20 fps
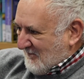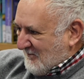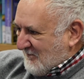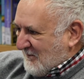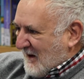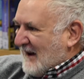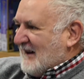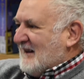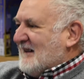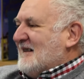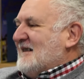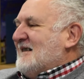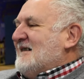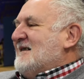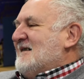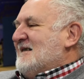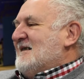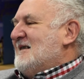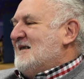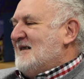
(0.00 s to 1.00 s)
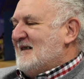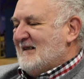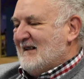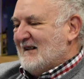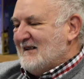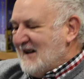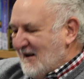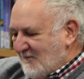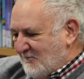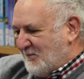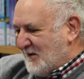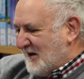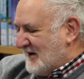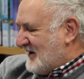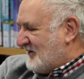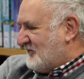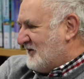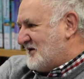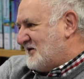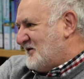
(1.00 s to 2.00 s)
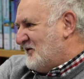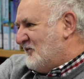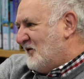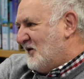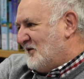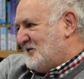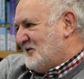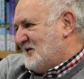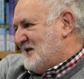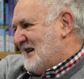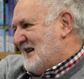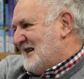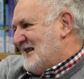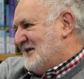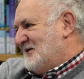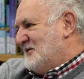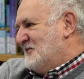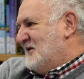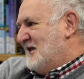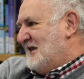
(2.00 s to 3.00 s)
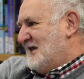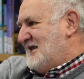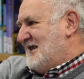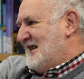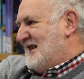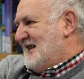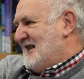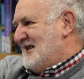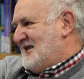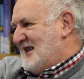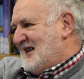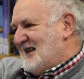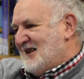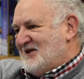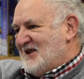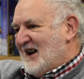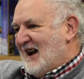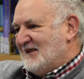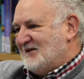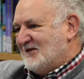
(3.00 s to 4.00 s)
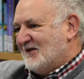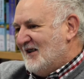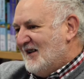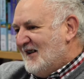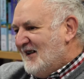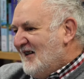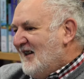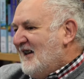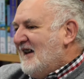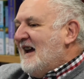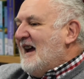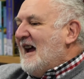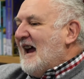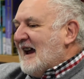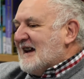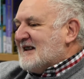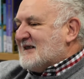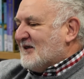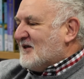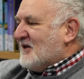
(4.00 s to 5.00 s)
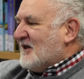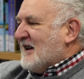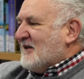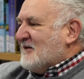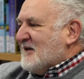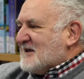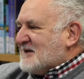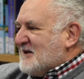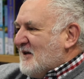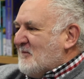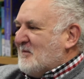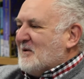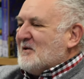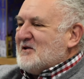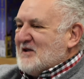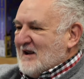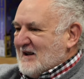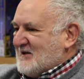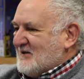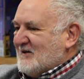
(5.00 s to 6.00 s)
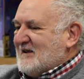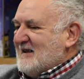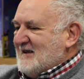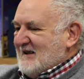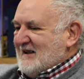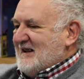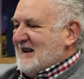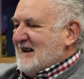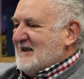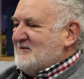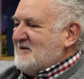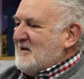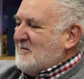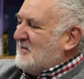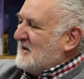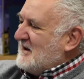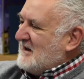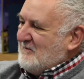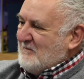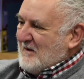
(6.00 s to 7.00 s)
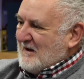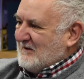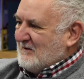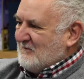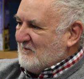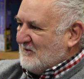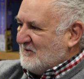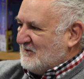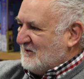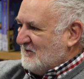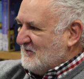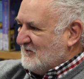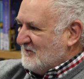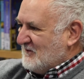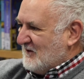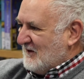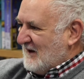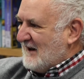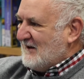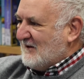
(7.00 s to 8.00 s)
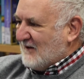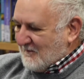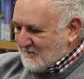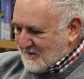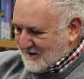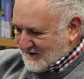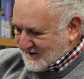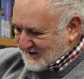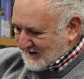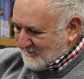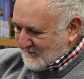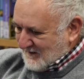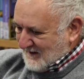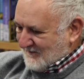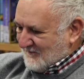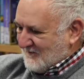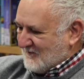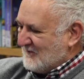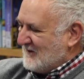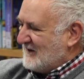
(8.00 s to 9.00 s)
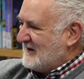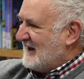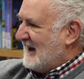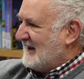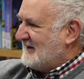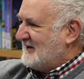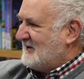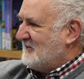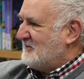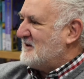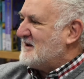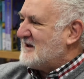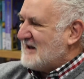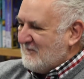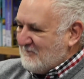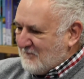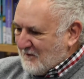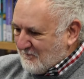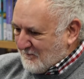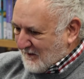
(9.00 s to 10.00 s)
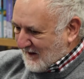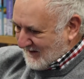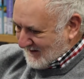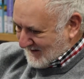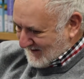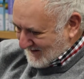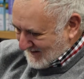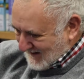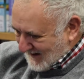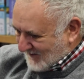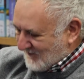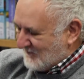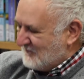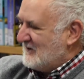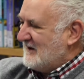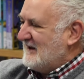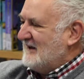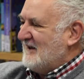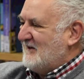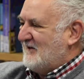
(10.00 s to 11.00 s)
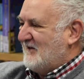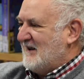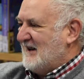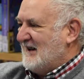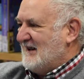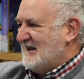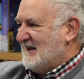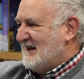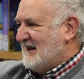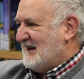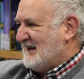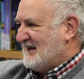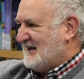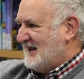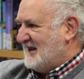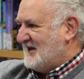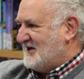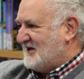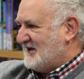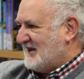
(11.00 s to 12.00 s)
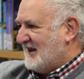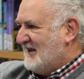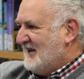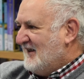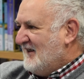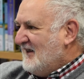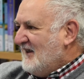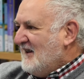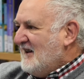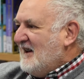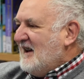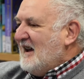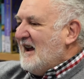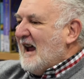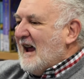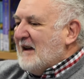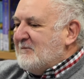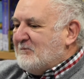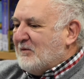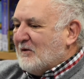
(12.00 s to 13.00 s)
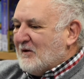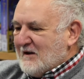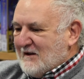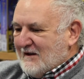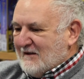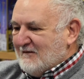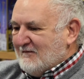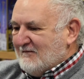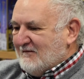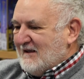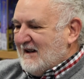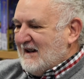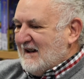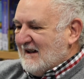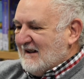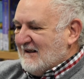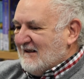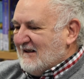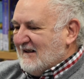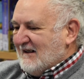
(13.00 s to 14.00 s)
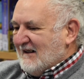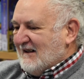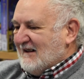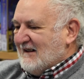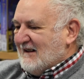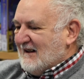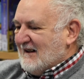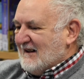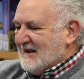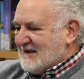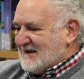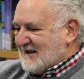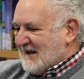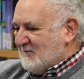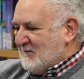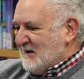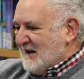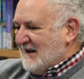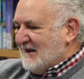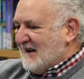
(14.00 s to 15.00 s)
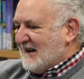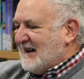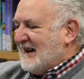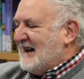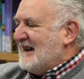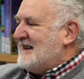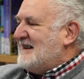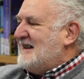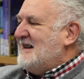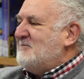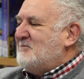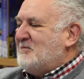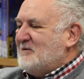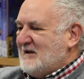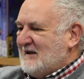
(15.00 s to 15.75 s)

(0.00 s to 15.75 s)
per riempire questo vuoto che la natura ci ha, ci ha lasciato. E solo che questo è un processo che richiede un apprendimento molto lungo. Allora bisogna stabilire un contratto, per esempio, per accudire i figli nella crescita. E poi stabilire che tipo